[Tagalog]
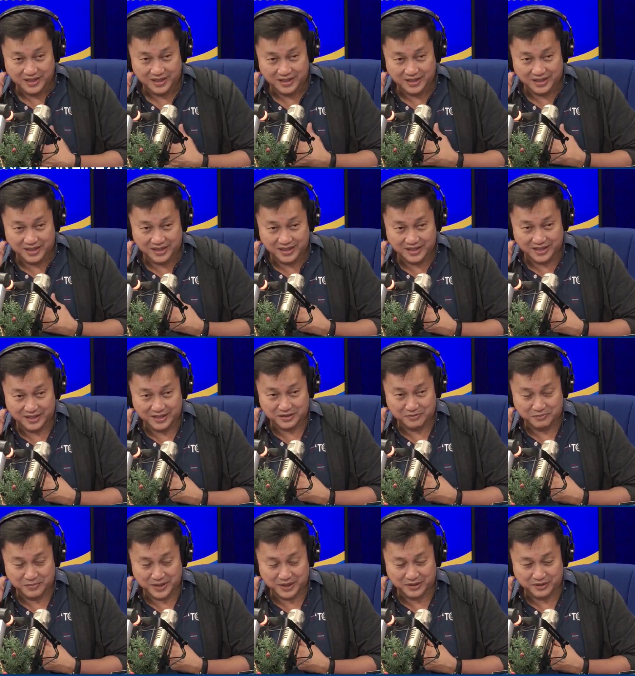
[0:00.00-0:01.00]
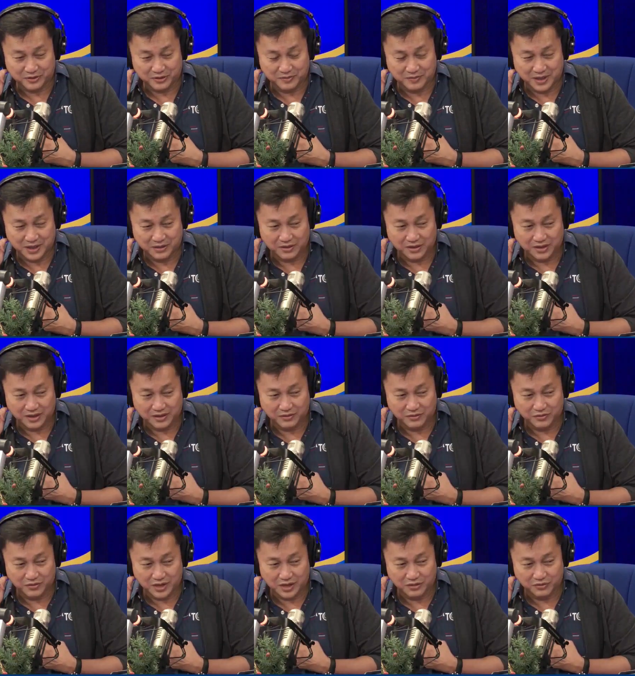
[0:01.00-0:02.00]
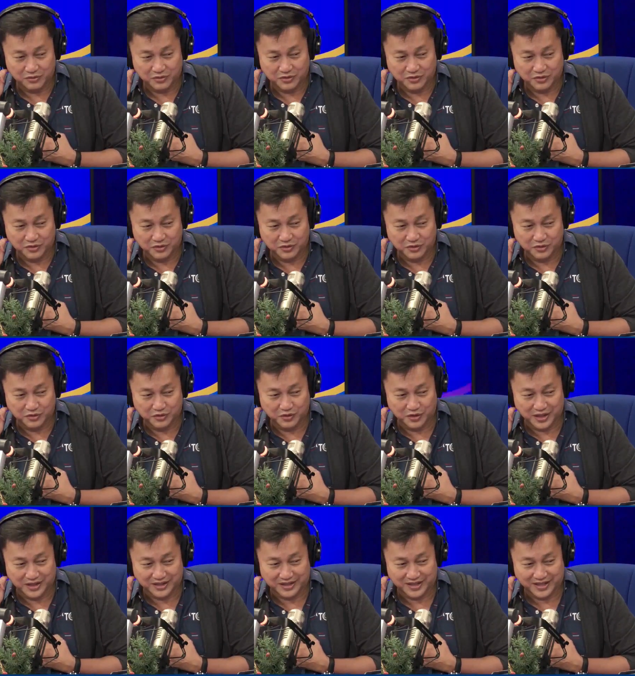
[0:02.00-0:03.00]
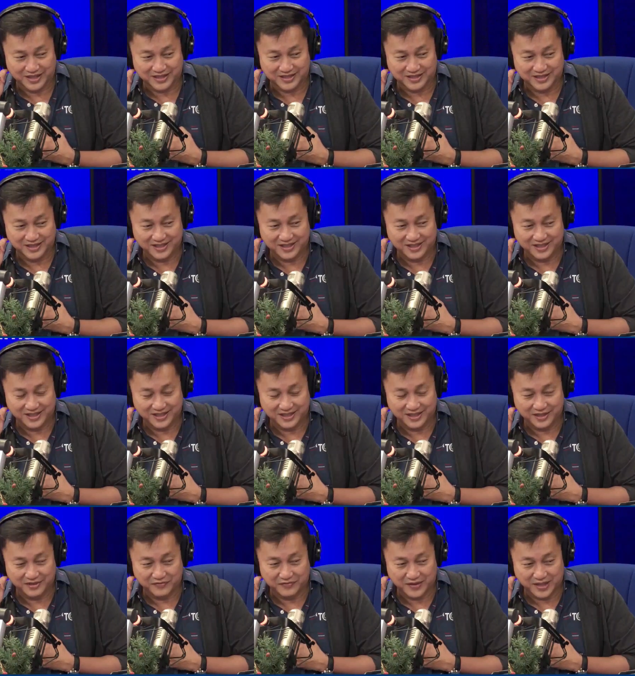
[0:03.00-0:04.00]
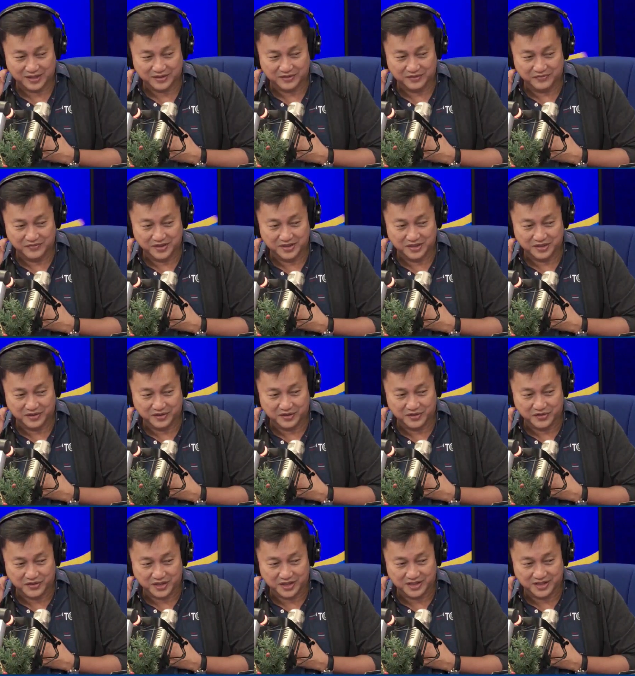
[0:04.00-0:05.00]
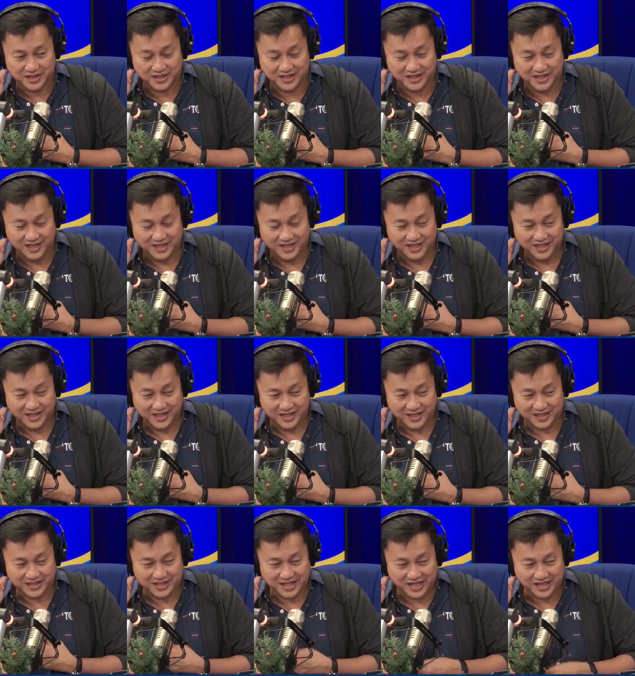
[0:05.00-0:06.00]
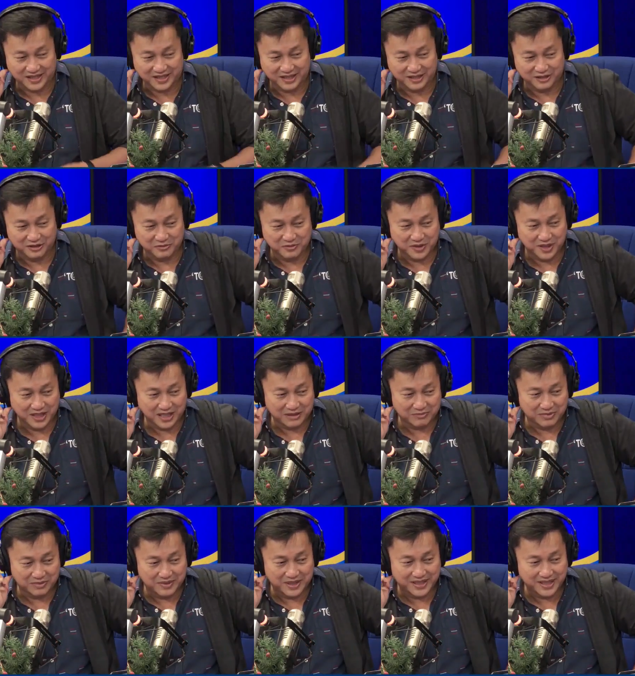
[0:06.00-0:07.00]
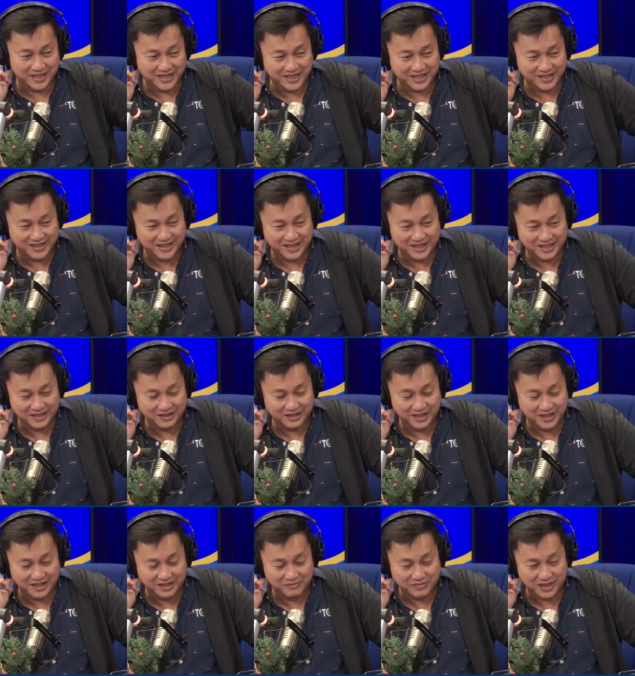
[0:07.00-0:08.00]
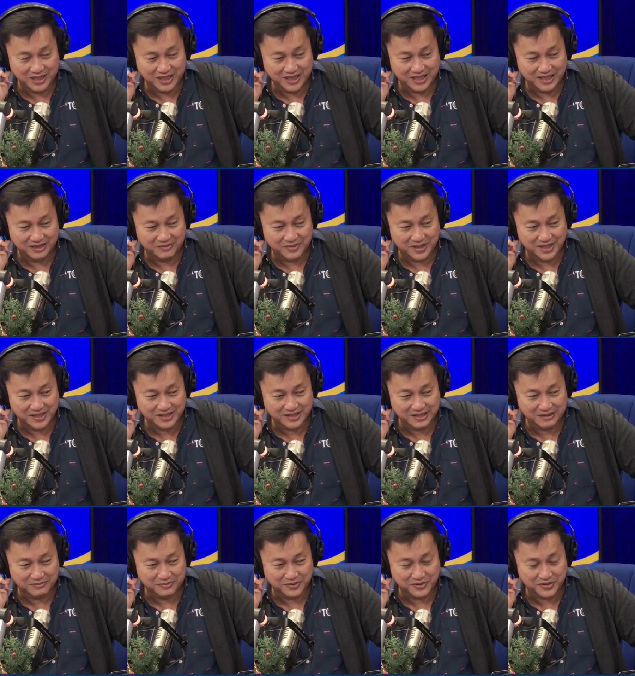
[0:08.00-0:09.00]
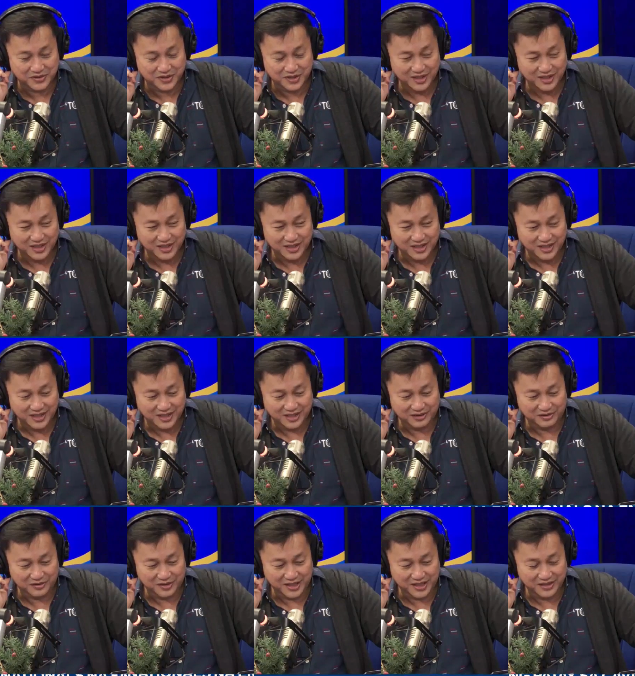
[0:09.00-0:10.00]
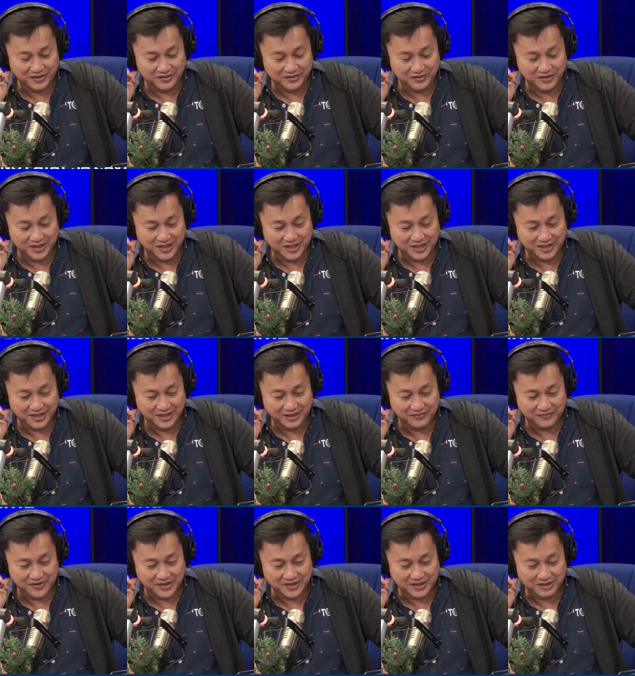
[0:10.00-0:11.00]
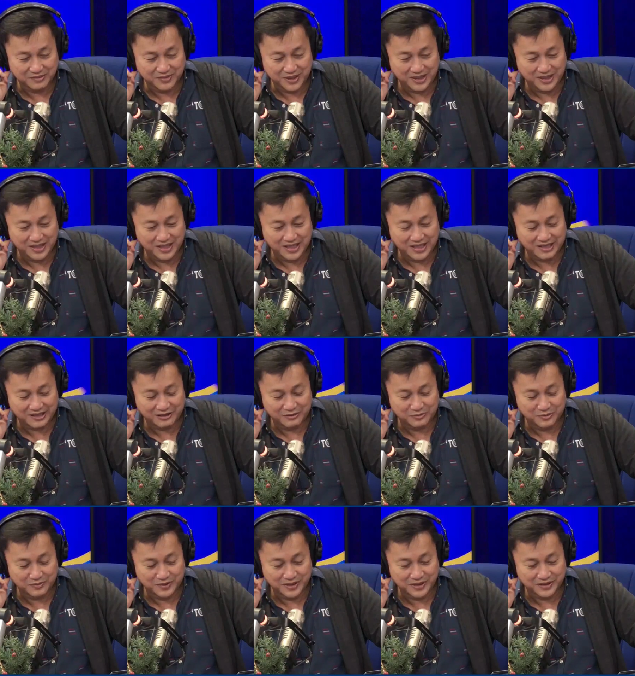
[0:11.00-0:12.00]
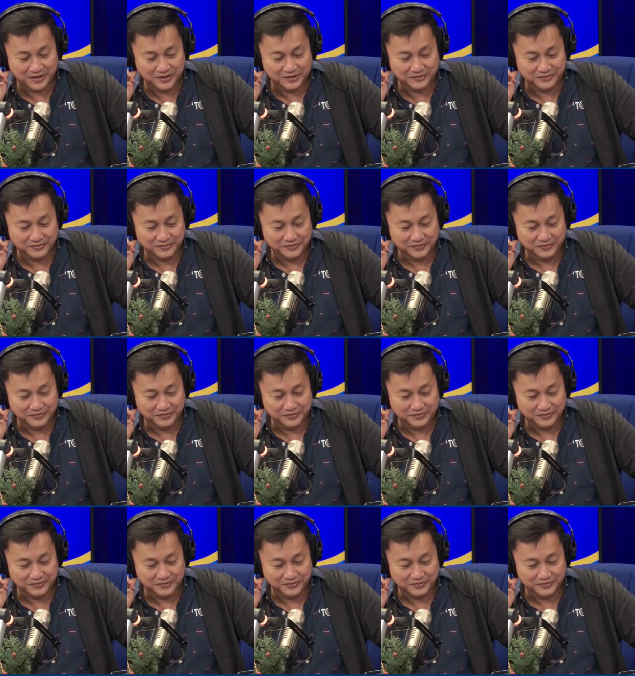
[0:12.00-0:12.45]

ah, spectrum how how how would you address the influx of visitors kasi excited yung mga kababayan natin ngayon lang makakalabas tapos eto na yung Dinagyang Festival ilang araw po ba yon?